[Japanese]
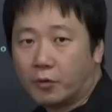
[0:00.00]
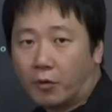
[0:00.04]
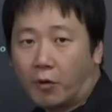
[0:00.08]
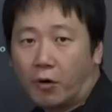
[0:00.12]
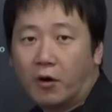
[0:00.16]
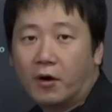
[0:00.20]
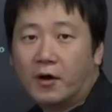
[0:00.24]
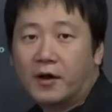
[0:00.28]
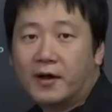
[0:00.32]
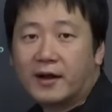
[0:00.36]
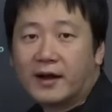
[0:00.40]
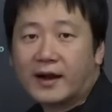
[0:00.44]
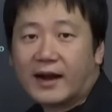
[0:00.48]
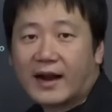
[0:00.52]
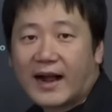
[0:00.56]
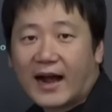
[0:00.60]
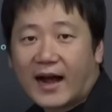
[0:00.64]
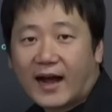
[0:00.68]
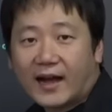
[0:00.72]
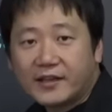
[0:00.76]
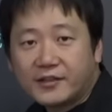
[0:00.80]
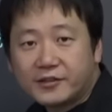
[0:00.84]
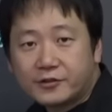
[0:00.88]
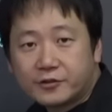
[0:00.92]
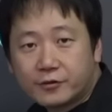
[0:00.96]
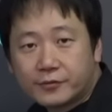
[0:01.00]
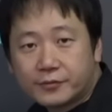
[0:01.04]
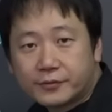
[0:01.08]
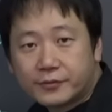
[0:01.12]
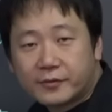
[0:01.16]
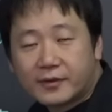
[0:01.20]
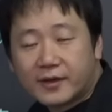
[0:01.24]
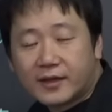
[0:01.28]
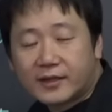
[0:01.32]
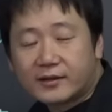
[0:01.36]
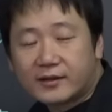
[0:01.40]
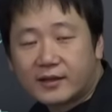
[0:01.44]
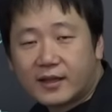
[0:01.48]
の外祖父
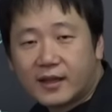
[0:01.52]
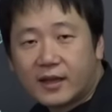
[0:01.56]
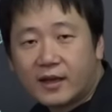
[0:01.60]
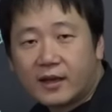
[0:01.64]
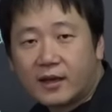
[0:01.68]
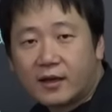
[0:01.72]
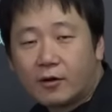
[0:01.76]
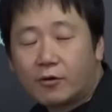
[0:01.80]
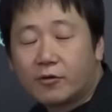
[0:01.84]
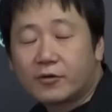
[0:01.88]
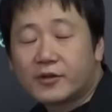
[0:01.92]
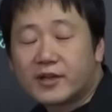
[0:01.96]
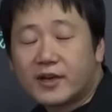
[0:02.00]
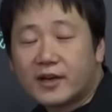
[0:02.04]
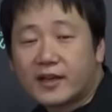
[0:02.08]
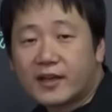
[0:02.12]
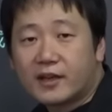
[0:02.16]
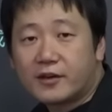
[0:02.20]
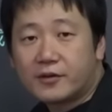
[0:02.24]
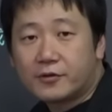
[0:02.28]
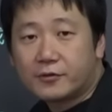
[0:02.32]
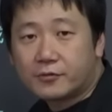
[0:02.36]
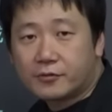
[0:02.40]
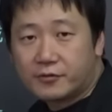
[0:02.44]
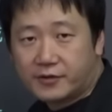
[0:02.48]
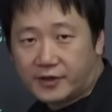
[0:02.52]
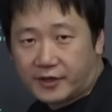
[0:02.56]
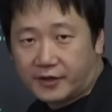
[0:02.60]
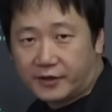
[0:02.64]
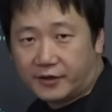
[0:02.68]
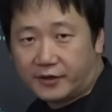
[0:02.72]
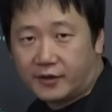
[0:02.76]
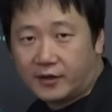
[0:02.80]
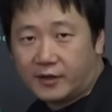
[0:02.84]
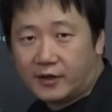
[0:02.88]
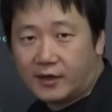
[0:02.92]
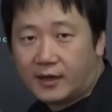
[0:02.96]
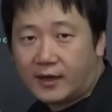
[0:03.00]
となって大きな権力を握
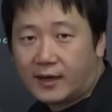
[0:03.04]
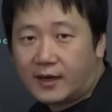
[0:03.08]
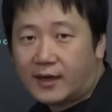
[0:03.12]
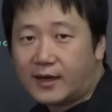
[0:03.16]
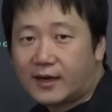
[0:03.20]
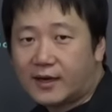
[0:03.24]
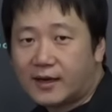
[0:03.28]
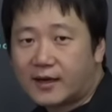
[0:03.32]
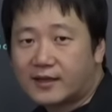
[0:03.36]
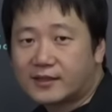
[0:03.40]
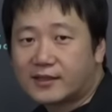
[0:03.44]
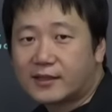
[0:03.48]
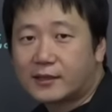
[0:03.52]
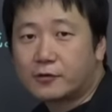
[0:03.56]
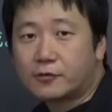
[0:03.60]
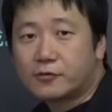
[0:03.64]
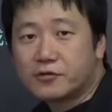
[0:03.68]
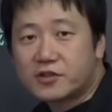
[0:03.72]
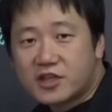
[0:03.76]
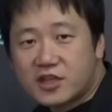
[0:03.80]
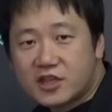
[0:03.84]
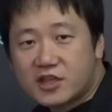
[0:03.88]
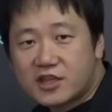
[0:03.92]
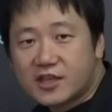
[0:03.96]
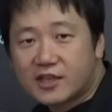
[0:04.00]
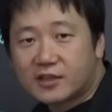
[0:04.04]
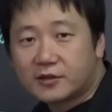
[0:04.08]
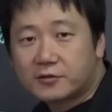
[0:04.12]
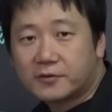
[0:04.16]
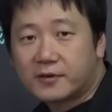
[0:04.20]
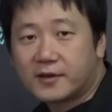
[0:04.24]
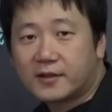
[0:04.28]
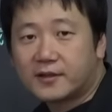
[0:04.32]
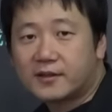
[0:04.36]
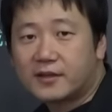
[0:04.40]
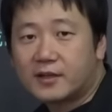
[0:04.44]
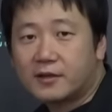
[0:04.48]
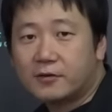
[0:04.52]
る母方のおじいちゃんと
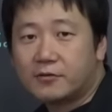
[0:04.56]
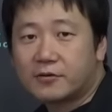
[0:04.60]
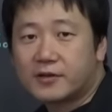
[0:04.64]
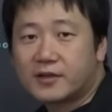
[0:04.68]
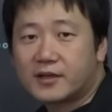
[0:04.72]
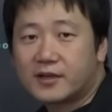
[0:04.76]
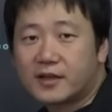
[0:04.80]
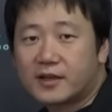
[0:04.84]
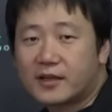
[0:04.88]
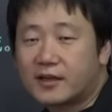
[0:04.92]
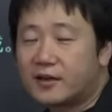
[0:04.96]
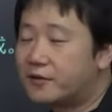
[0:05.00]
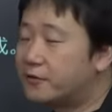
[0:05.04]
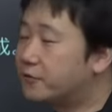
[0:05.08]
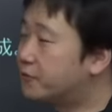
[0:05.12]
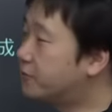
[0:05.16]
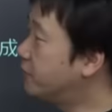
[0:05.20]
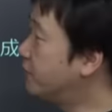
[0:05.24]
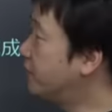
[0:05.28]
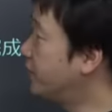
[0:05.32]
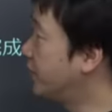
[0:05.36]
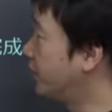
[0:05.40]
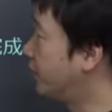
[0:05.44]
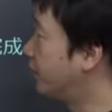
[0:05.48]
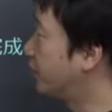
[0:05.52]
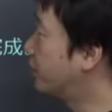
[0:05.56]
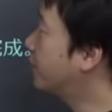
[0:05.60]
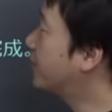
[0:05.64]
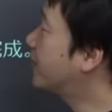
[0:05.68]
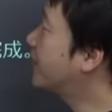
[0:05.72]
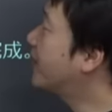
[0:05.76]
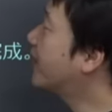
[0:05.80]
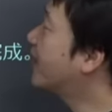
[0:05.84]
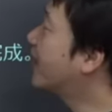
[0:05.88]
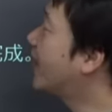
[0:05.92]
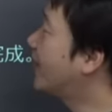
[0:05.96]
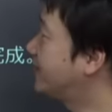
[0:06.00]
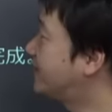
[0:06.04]
なって大きな権力を握るこれ
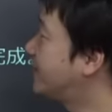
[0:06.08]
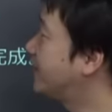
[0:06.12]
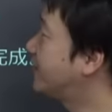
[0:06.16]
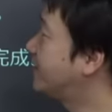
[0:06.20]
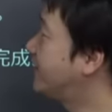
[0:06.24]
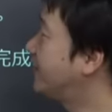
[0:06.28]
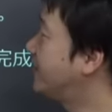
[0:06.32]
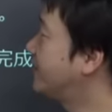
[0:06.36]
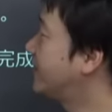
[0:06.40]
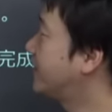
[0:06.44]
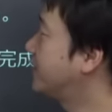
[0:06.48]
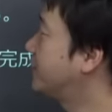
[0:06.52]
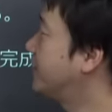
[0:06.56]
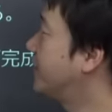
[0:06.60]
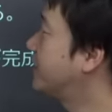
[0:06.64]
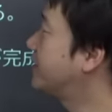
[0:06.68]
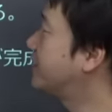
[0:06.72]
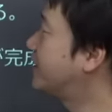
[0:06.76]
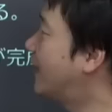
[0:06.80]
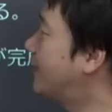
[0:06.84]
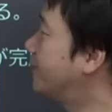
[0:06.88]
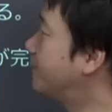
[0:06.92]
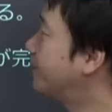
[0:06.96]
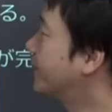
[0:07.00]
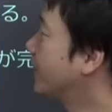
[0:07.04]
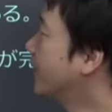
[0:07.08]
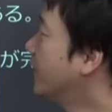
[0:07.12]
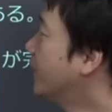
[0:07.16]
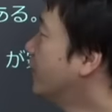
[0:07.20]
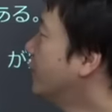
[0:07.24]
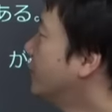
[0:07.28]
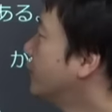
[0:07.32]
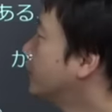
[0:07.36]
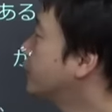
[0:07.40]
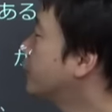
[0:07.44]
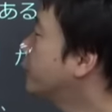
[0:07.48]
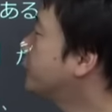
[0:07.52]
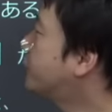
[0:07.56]
が外籍政策でした
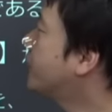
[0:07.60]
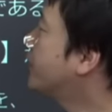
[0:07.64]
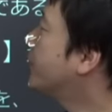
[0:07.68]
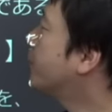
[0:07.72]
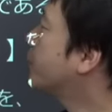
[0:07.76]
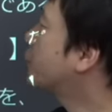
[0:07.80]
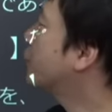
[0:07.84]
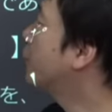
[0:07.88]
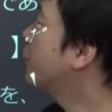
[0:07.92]
そしていきま